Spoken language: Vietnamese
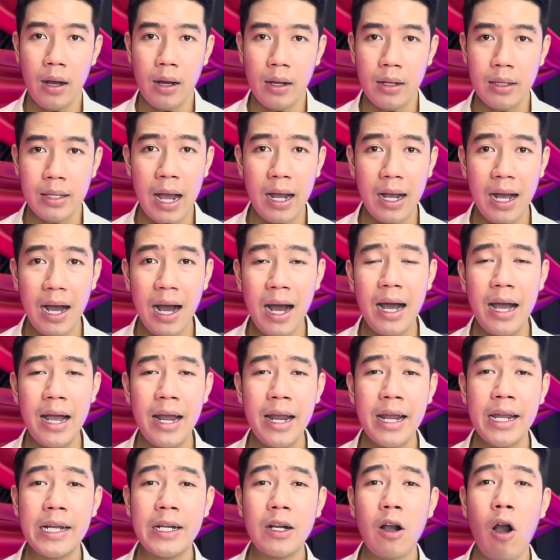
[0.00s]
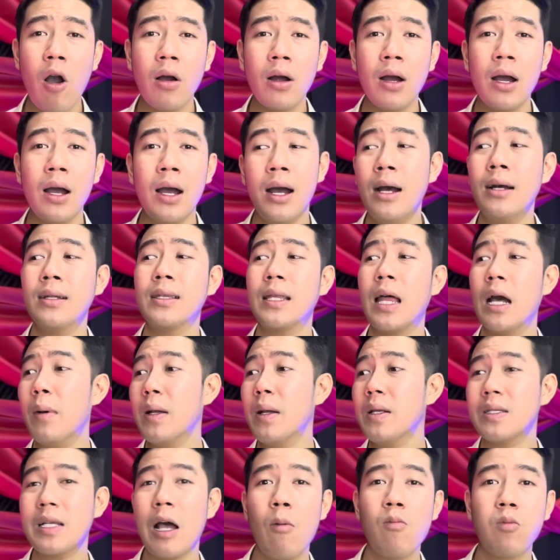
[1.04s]
trời ơi con từ
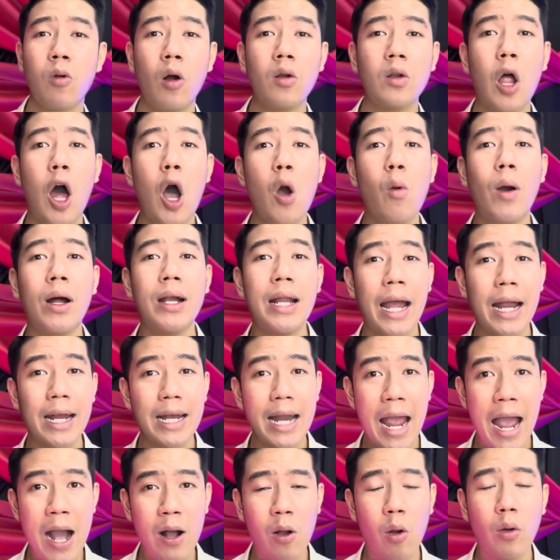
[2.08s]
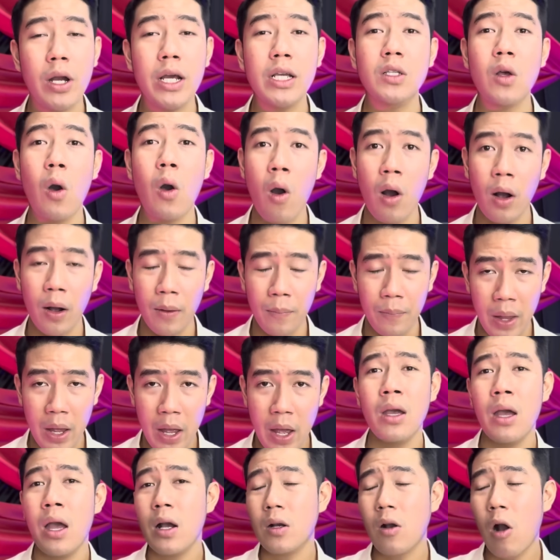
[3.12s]
bên sông con lội qua đây nè, con đi xuồng,
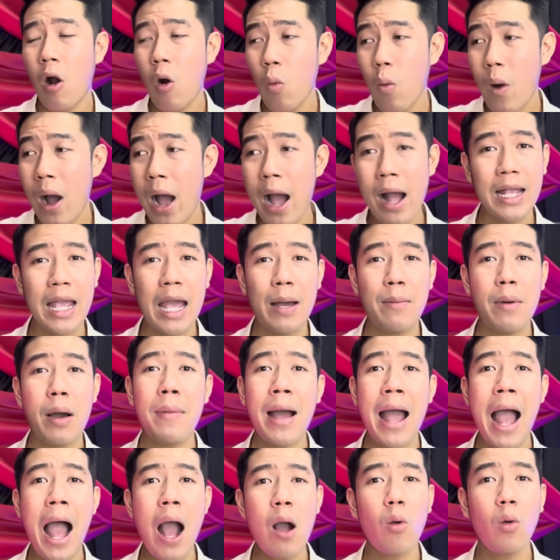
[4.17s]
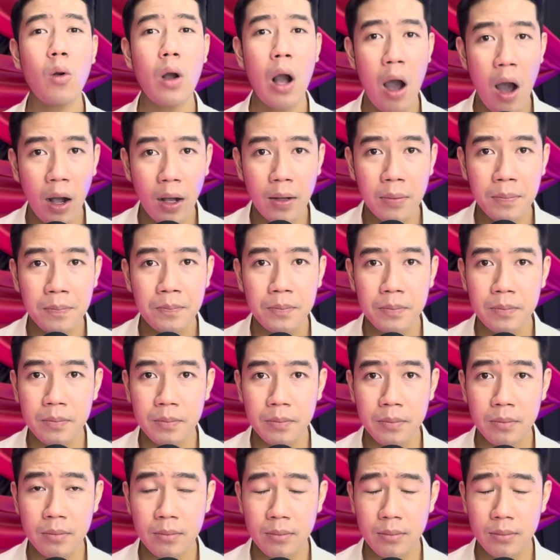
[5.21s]
con qua nhà bà má của con,
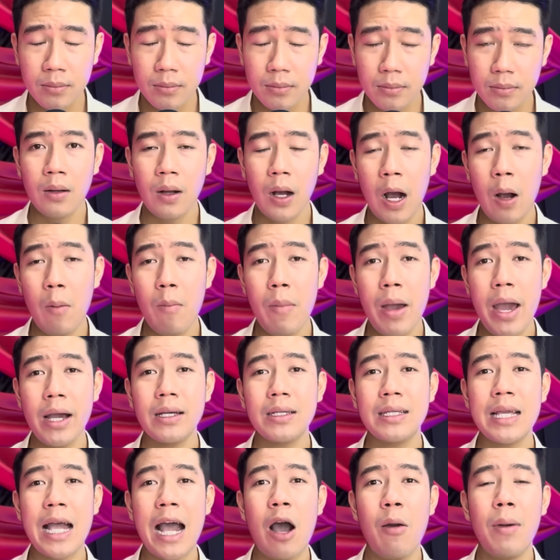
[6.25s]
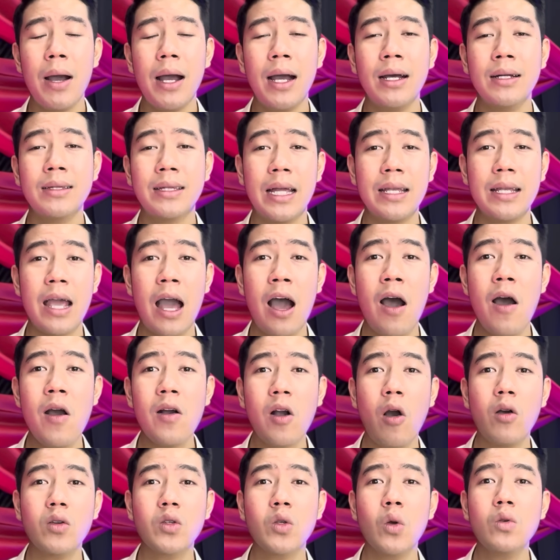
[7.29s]
rồi không biết làm sao mà người ta chở
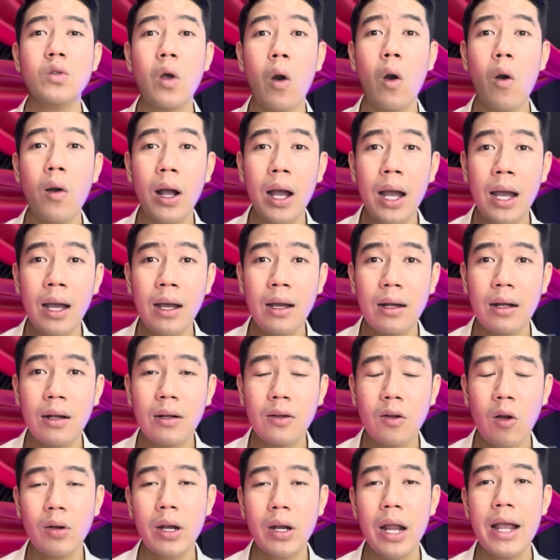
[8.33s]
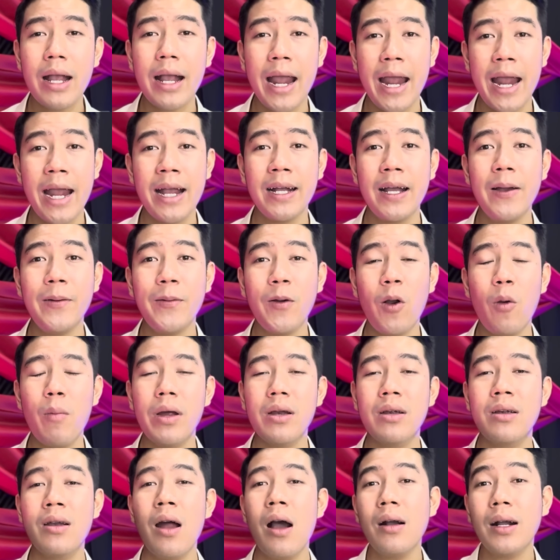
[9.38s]
con xuống xuồng á, con đi ngang cái con bị
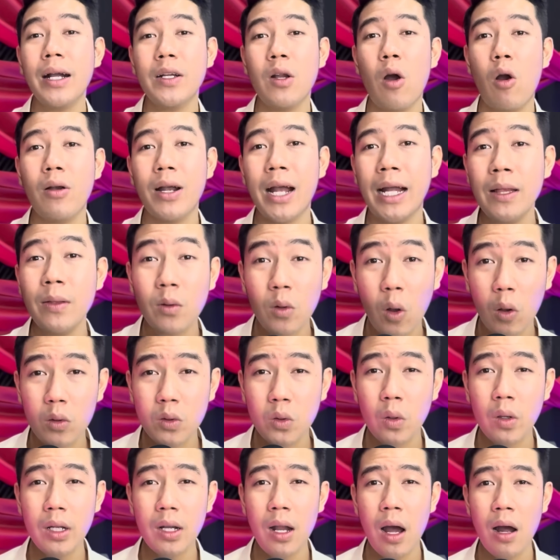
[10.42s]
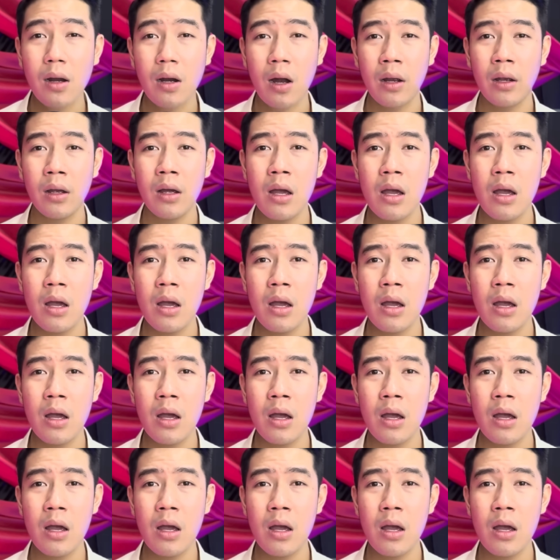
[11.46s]
rớt cái đòn gánh con xuống dưới đó rồi.